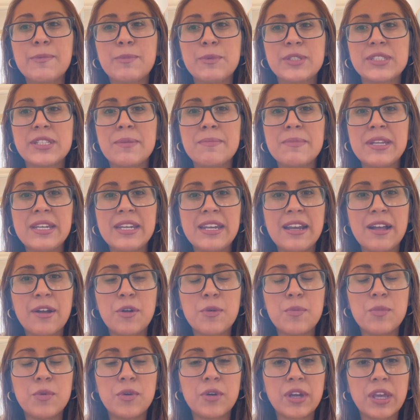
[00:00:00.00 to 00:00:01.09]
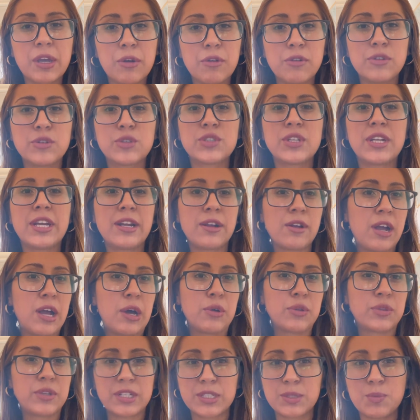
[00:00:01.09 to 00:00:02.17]
pues también era como que conocer a
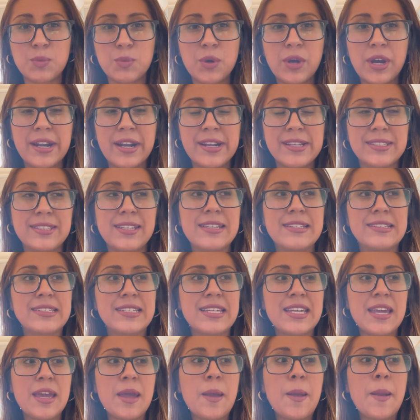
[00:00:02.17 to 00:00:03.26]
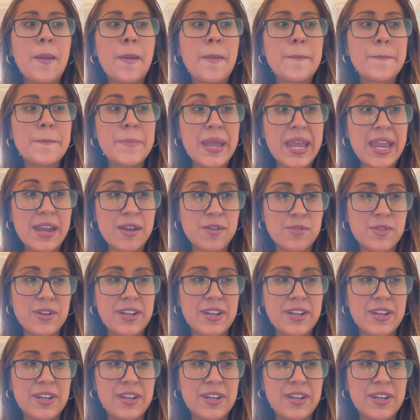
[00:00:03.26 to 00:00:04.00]
otras mujeres y así. Pero